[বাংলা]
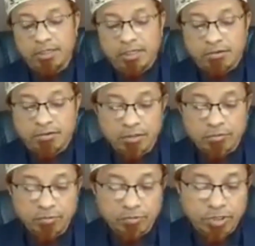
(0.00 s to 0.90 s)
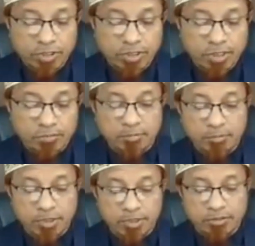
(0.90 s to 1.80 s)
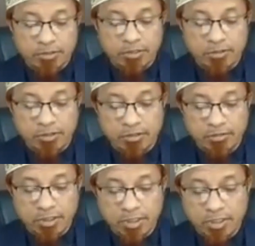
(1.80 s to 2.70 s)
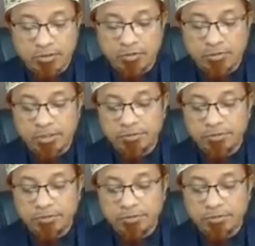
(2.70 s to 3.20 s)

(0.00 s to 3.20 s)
কলা কুন্ত এন্দা ইবনে আব্বাস রদি আল্লাহ তালা আনহুমা